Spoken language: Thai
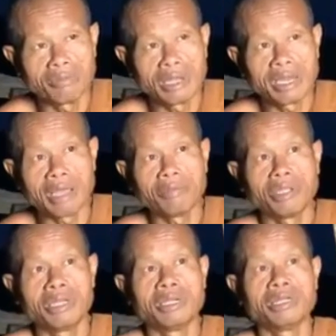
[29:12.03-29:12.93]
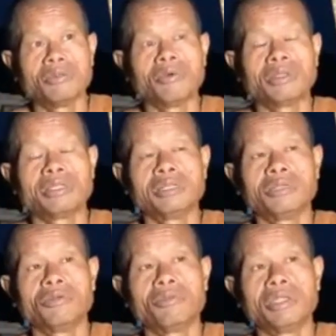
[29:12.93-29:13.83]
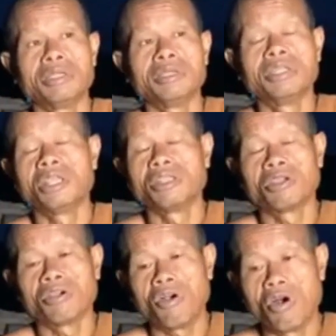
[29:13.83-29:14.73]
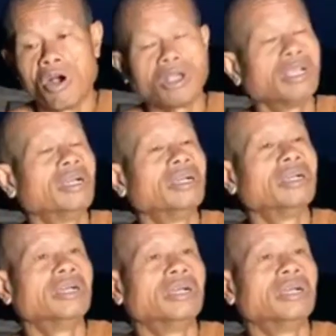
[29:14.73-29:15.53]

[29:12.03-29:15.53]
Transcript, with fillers: ละมานะไม่ถือตัวถือตนไม่ยื้อหยิ่งจองหอง